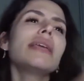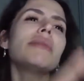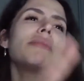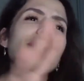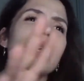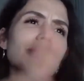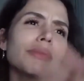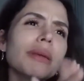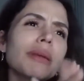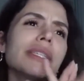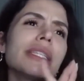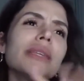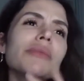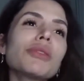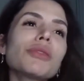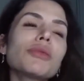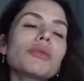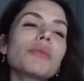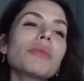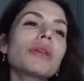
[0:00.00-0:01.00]
E mesmo
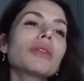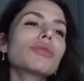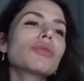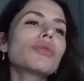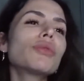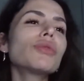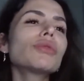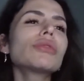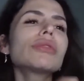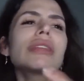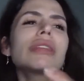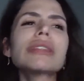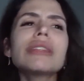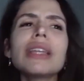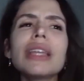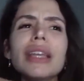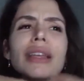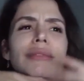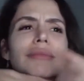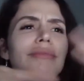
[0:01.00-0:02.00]
assim, meus primeiros cursos,
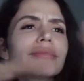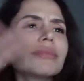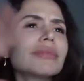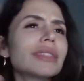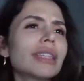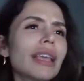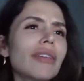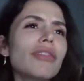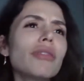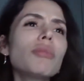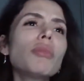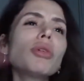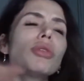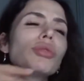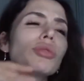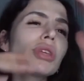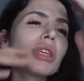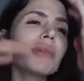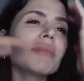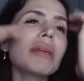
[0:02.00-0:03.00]
assim, teve
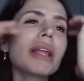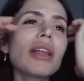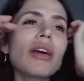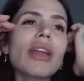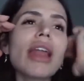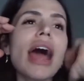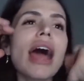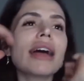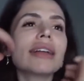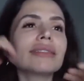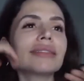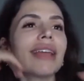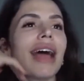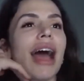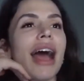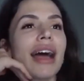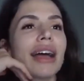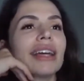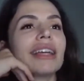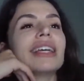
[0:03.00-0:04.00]
muito que melhorar,
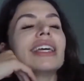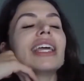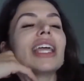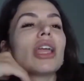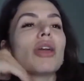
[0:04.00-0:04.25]
tá?